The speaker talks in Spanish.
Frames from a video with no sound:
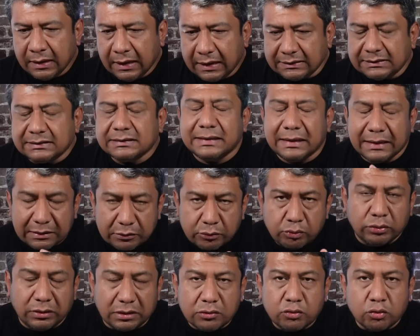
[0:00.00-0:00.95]
Es decir,
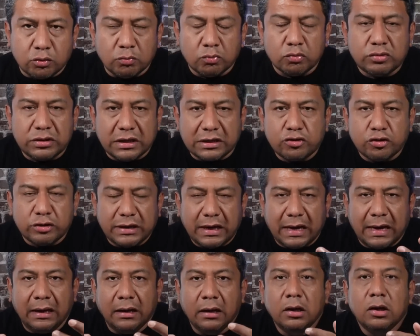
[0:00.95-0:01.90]
es un, es un muchacho
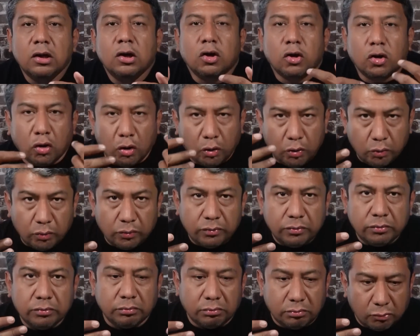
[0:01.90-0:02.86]
ya con
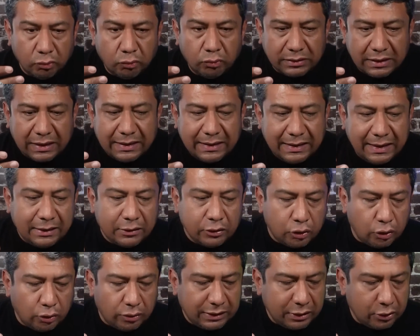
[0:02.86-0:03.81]
un, un,
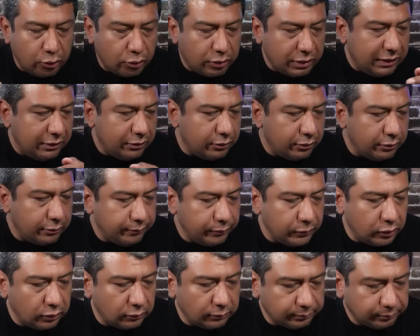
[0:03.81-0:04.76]
trayecto recorrido,
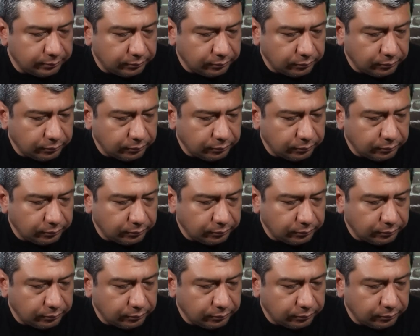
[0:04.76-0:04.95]
¿no?